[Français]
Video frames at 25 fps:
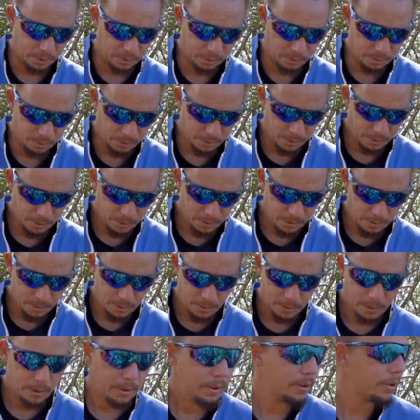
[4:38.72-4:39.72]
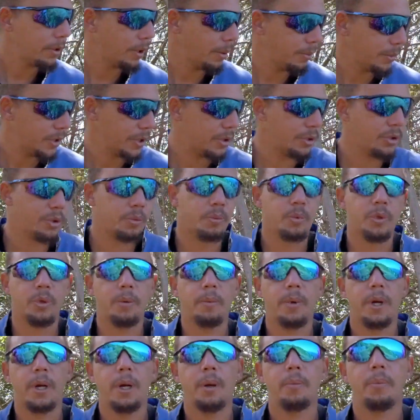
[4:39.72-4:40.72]
et que comme c'est du
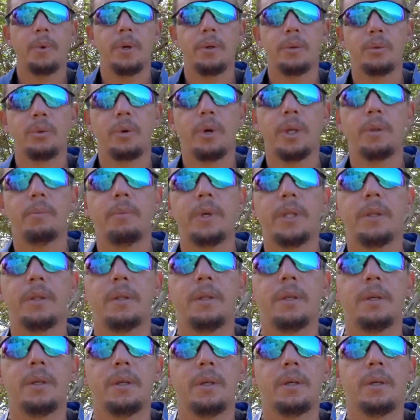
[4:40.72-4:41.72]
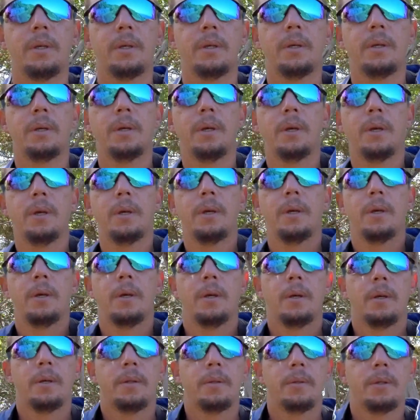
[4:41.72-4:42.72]
biome, elle n'a pas le droit de mettre des,
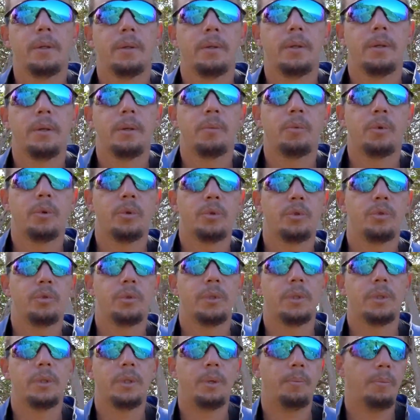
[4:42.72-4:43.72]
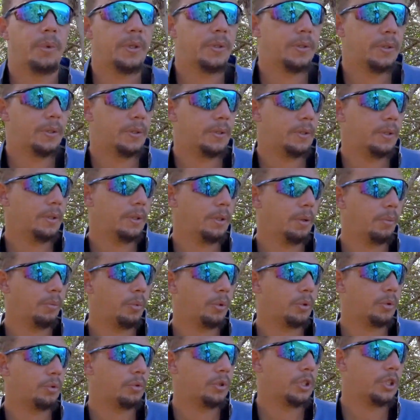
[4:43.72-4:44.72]
des produits, des pesticides, des
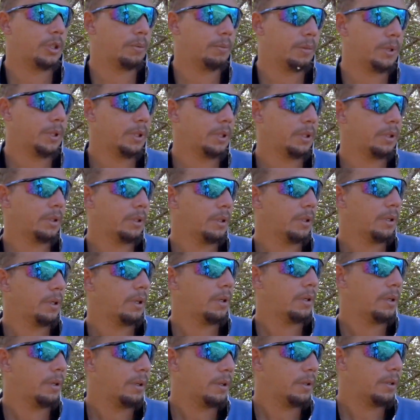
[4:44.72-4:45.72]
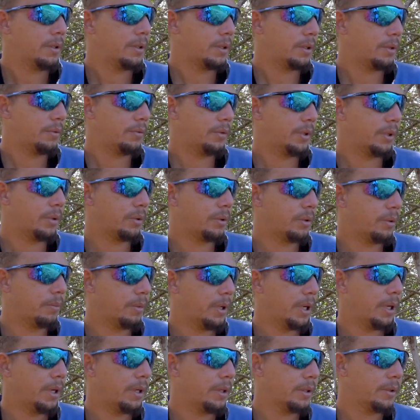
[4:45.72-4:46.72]
produits chimiques. Ce qui fait que
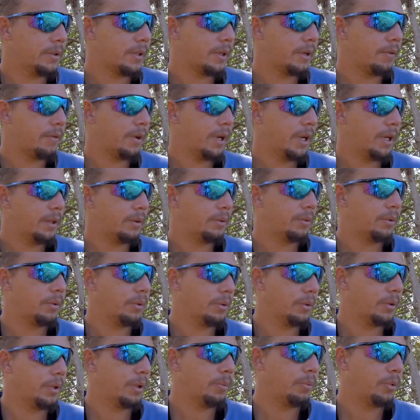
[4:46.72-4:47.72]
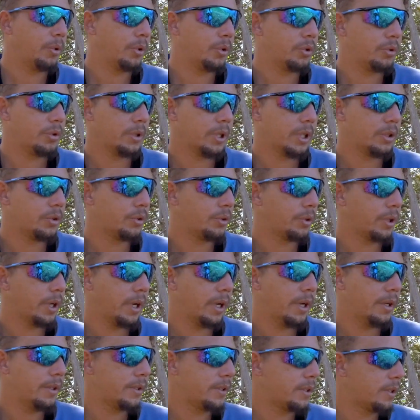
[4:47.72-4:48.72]
ben, ça va être euh, des produits
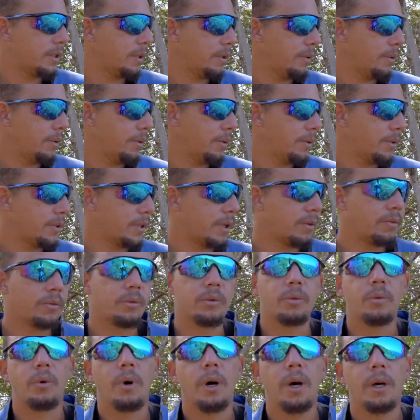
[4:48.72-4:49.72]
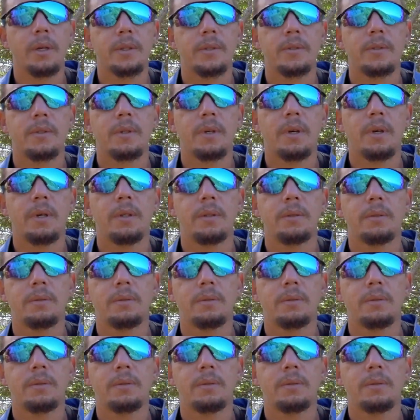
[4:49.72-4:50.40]
naturels, style euh, savon noir, etc.